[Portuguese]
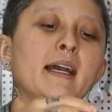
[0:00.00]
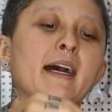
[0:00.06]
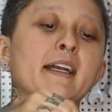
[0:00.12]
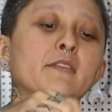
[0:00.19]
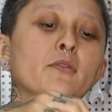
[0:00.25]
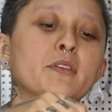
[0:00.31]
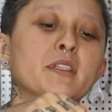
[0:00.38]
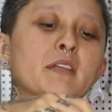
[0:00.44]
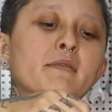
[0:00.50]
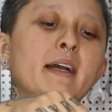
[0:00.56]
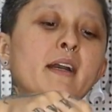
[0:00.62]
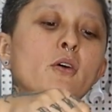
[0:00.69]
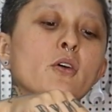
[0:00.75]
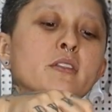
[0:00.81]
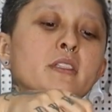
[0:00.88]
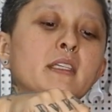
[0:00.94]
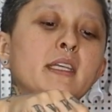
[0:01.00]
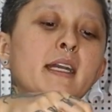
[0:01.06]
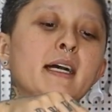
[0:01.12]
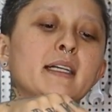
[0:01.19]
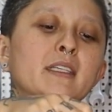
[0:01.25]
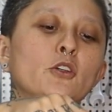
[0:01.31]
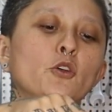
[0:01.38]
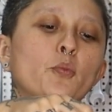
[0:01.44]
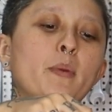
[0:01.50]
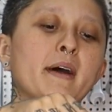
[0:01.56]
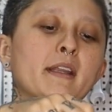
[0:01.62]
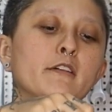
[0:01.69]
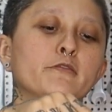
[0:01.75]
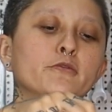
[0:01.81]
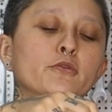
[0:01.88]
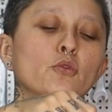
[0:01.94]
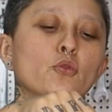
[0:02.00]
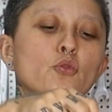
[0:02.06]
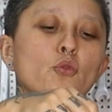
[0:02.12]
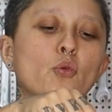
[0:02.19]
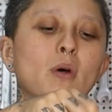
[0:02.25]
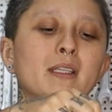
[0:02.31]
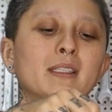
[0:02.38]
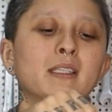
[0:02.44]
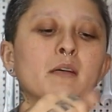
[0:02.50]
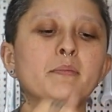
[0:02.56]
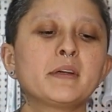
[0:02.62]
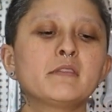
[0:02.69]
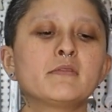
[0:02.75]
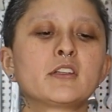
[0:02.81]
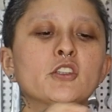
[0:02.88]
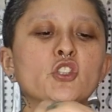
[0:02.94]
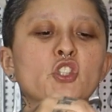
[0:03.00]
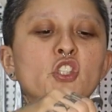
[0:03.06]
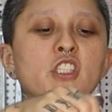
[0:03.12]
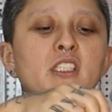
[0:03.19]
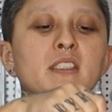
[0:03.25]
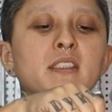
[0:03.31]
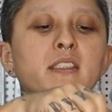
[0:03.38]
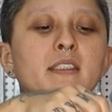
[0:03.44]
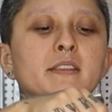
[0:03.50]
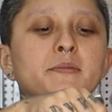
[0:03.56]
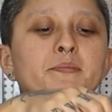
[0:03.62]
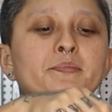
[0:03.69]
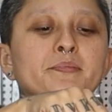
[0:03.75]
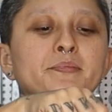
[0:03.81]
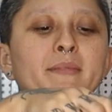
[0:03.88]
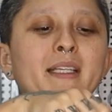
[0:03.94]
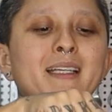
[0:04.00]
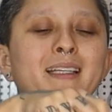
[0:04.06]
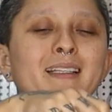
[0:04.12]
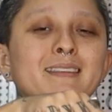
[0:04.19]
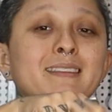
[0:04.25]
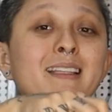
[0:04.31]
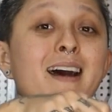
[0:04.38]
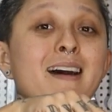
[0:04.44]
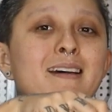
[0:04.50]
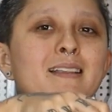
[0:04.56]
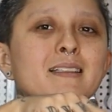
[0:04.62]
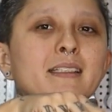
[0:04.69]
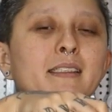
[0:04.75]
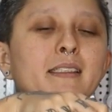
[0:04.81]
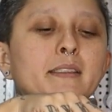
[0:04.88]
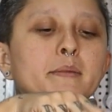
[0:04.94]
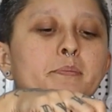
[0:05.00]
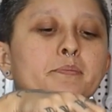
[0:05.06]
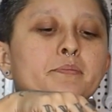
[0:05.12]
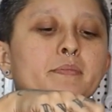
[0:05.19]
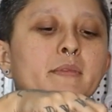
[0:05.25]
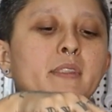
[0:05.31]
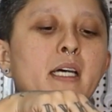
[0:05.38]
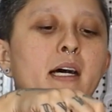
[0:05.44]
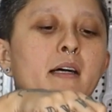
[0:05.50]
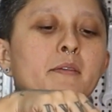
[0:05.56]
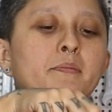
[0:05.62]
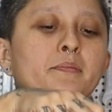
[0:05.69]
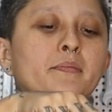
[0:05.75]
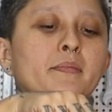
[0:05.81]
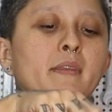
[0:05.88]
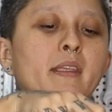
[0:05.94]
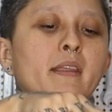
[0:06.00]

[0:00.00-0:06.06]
Aí você vai rosquear aqui o parafuso com a tampa invertida na aranha, tá?